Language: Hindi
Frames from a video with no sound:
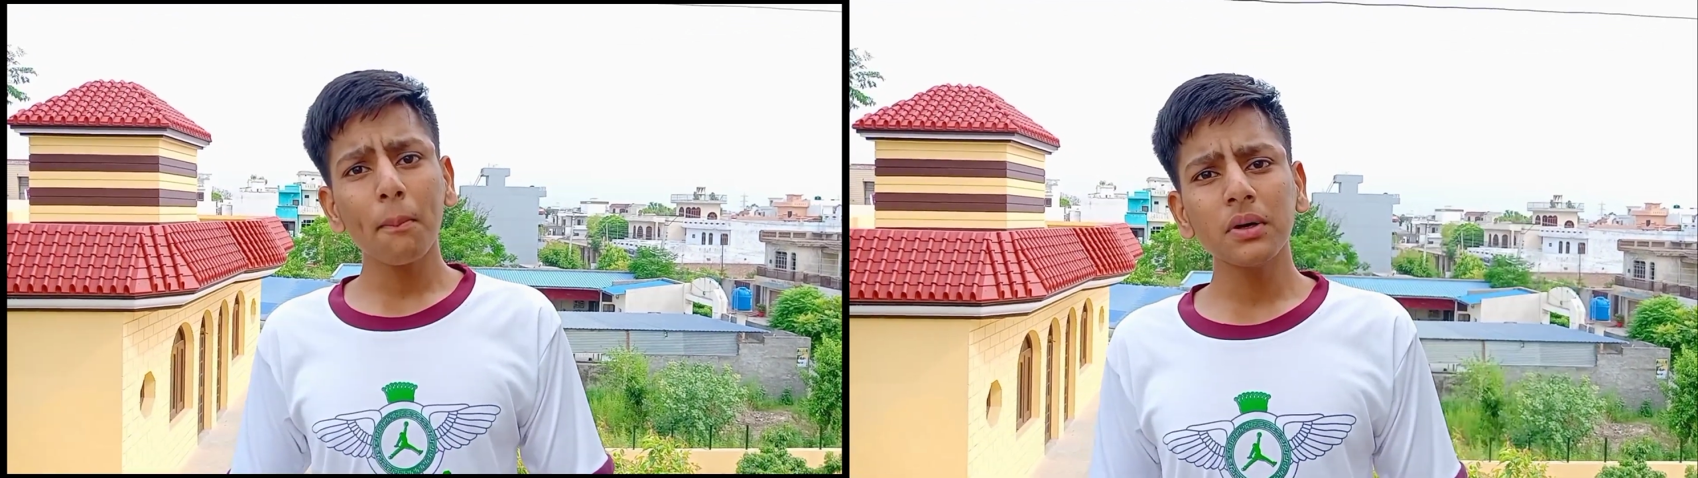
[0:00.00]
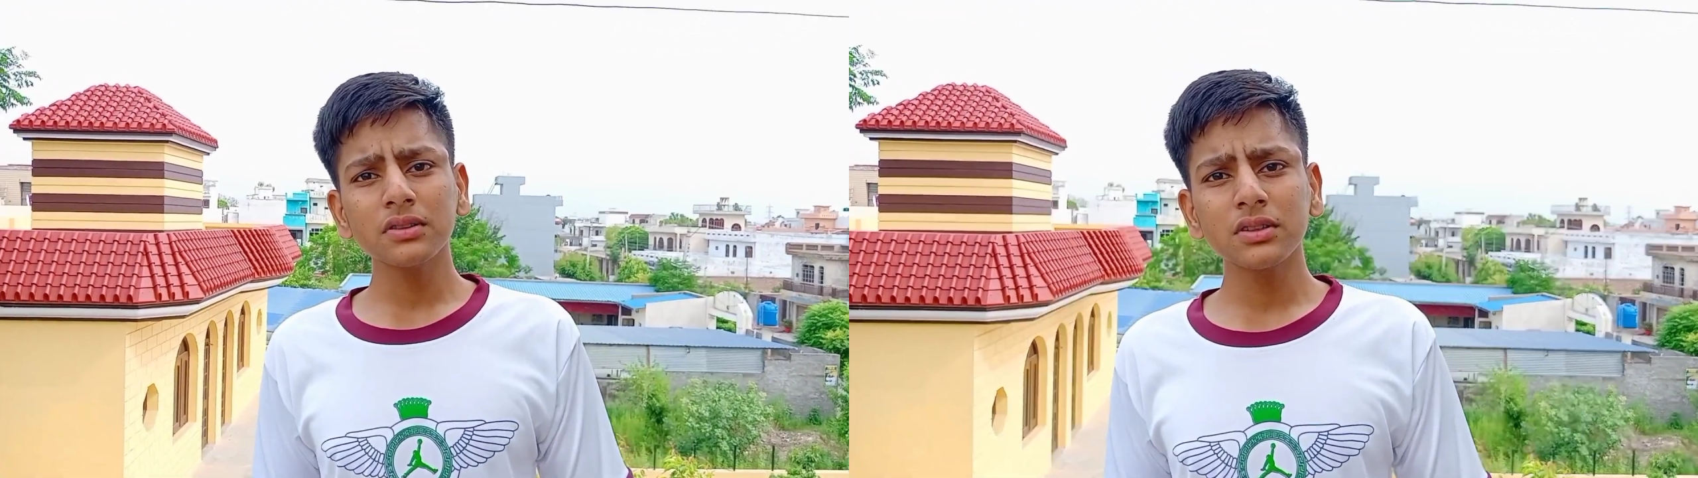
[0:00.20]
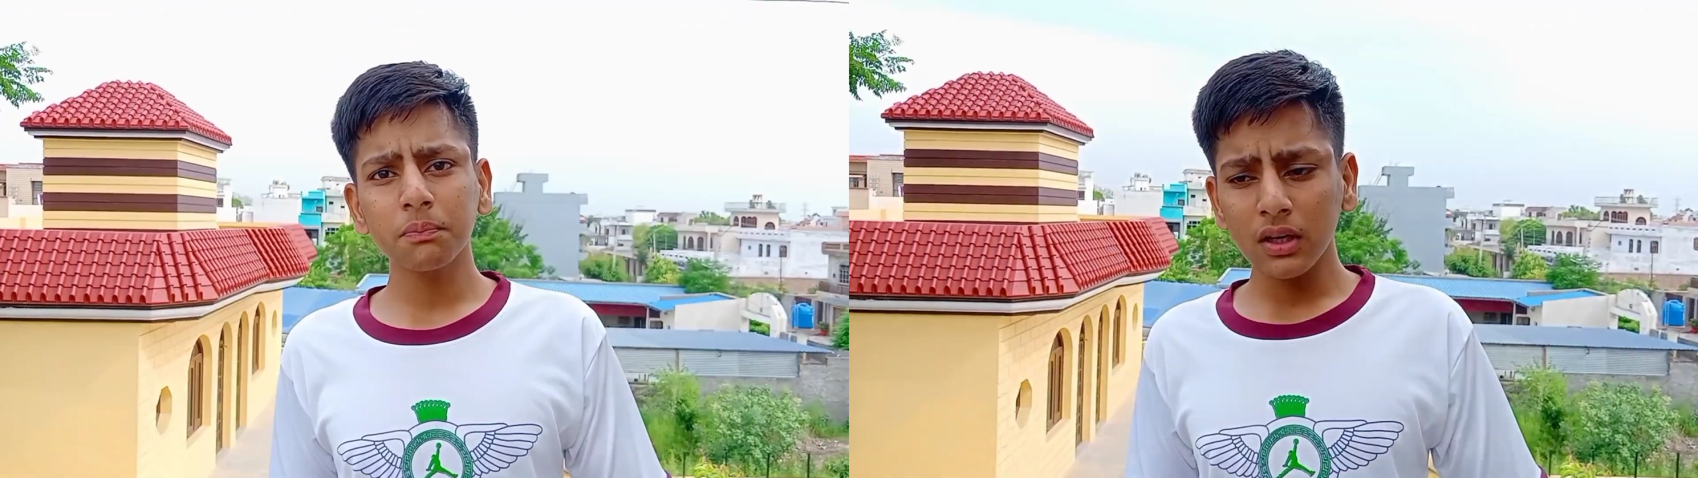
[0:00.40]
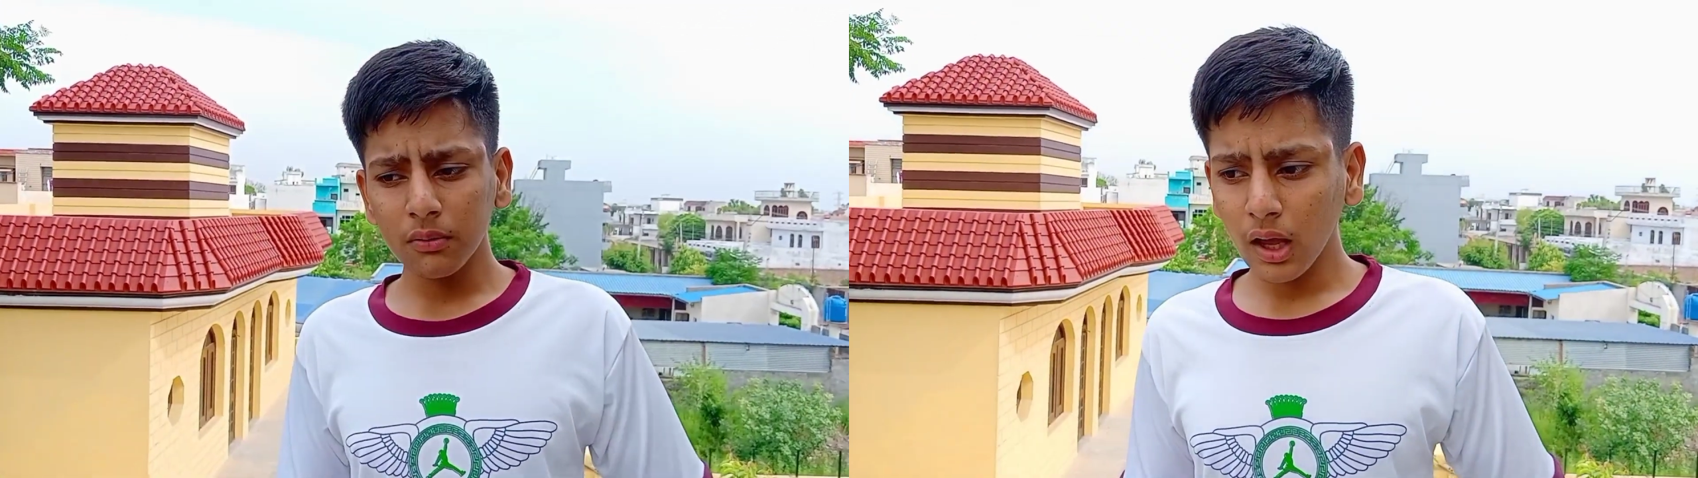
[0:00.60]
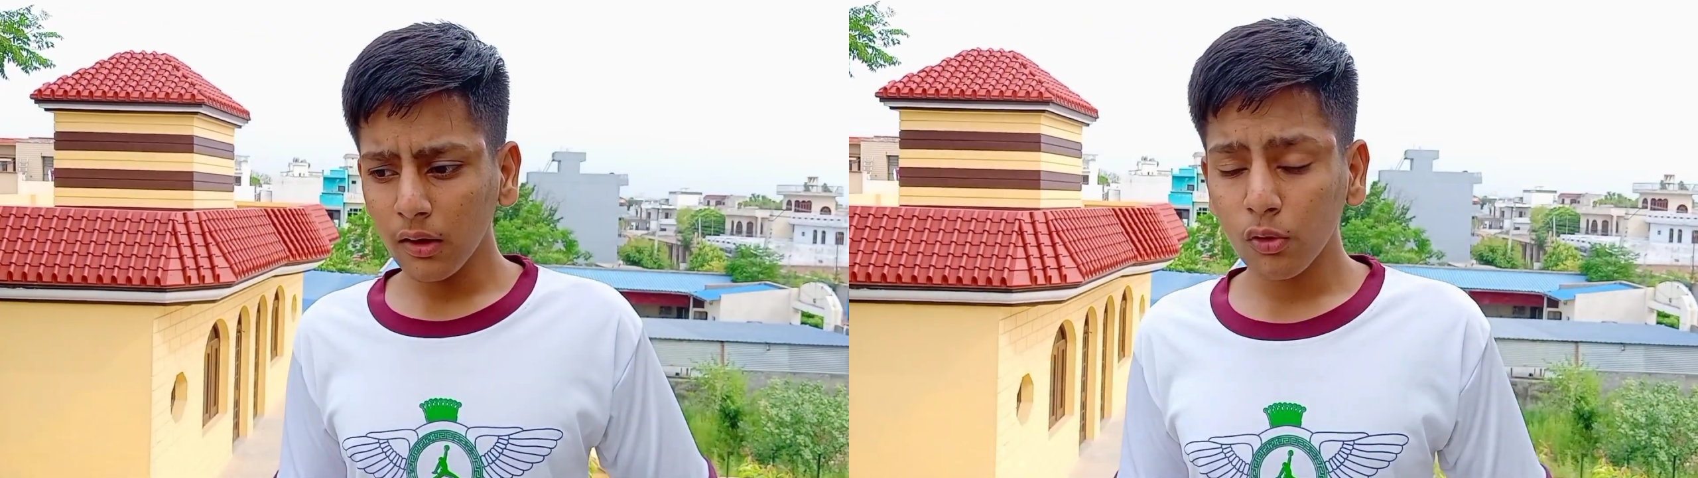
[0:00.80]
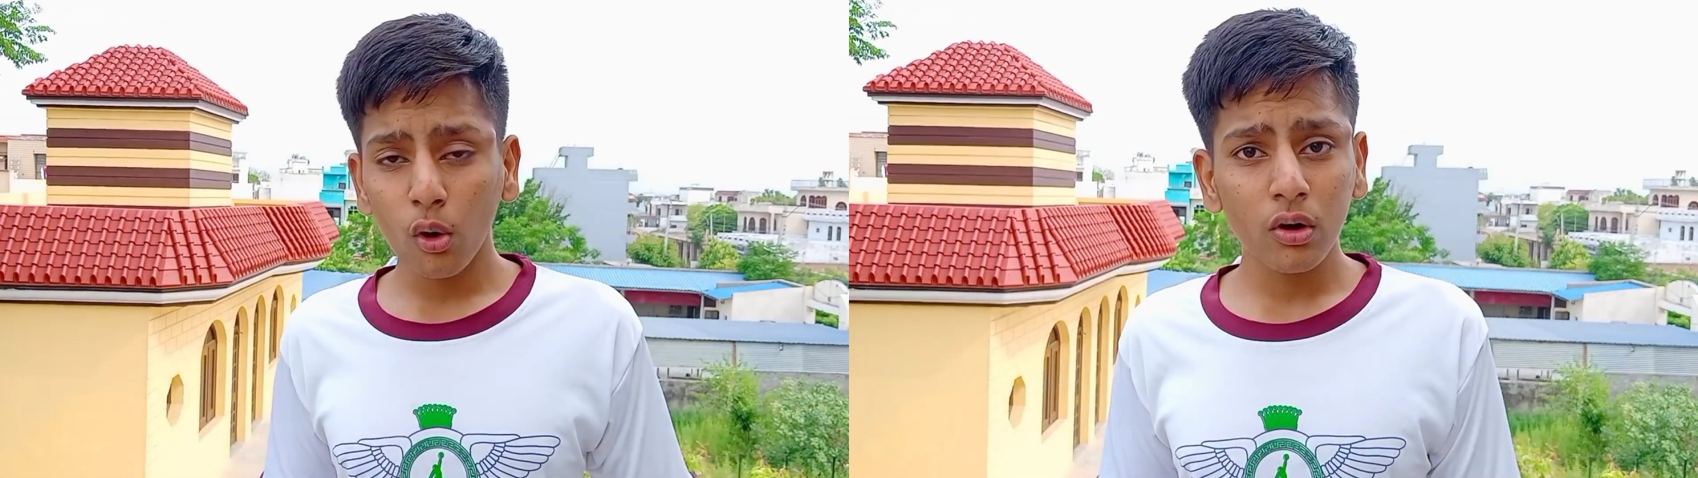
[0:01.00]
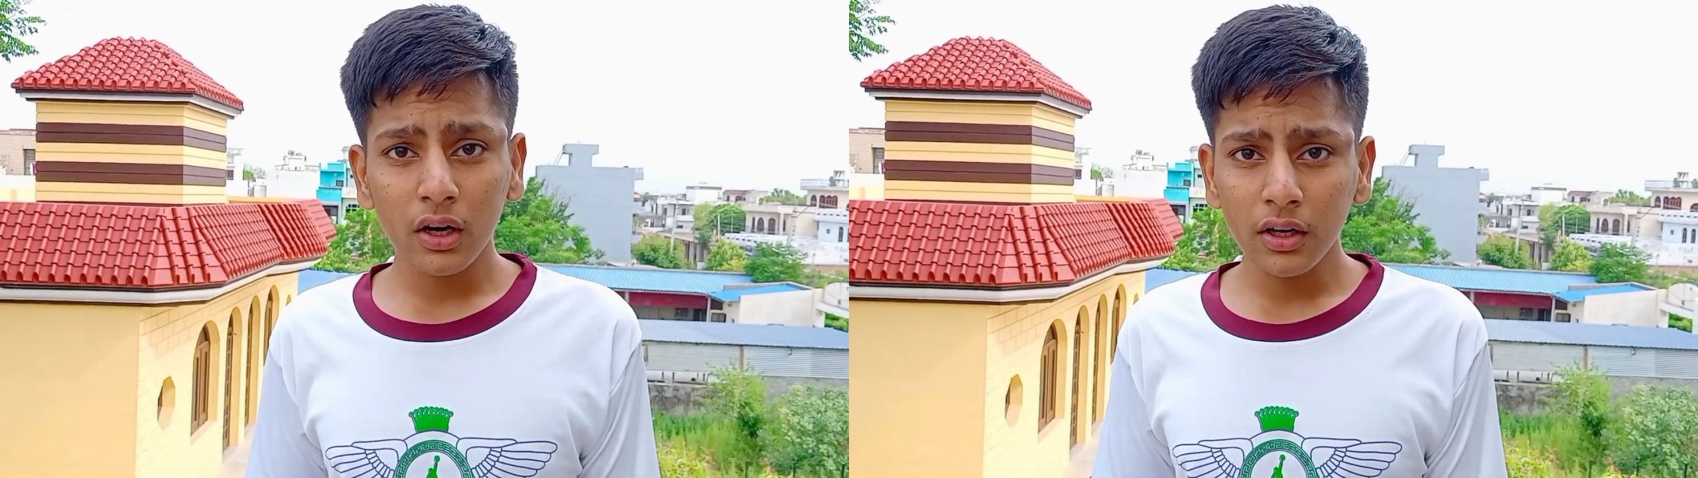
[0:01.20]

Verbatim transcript: आप बस अपने भाई ब्लॉग